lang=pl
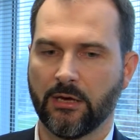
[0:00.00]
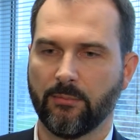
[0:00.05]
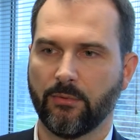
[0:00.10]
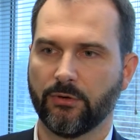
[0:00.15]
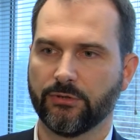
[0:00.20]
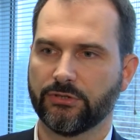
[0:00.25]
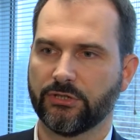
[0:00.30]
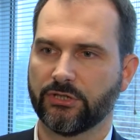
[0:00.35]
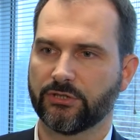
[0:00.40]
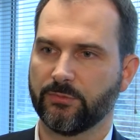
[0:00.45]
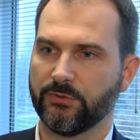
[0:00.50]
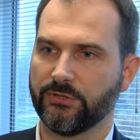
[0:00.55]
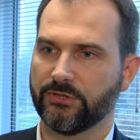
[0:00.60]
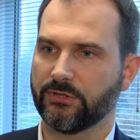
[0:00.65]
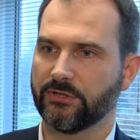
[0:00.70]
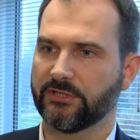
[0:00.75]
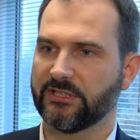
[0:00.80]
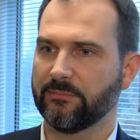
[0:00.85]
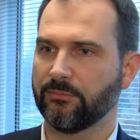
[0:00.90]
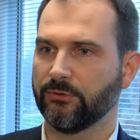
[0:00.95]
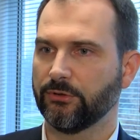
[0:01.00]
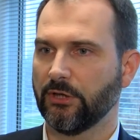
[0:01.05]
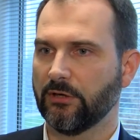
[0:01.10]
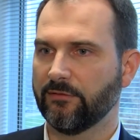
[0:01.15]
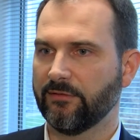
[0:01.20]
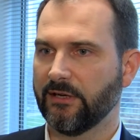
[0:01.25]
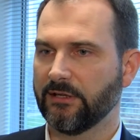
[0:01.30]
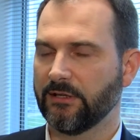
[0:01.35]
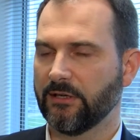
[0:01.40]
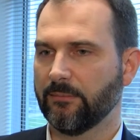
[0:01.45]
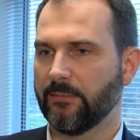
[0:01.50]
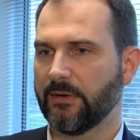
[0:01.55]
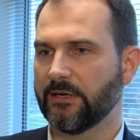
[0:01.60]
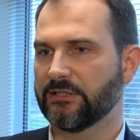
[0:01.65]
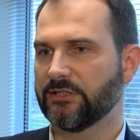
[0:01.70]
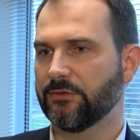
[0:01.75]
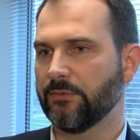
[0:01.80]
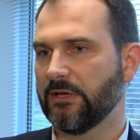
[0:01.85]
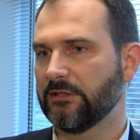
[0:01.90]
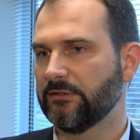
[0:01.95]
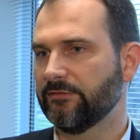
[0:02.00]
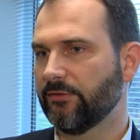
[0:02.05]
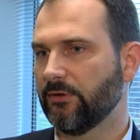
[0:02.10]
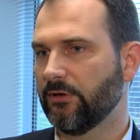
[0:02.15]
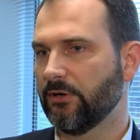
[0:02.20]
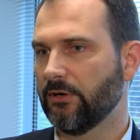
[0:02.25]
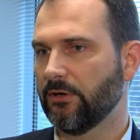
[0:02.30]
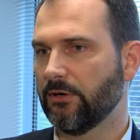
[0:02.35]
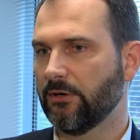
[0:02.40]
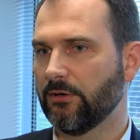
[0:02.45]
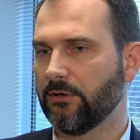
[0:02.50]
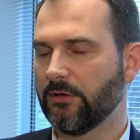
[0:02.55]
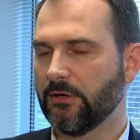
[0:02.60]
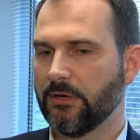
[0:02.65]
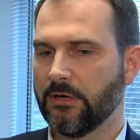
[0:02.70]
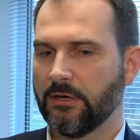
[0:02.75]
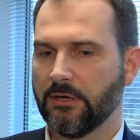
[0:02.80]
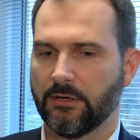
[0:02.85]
bądź też blisko zabudowań, bardzo łatwo o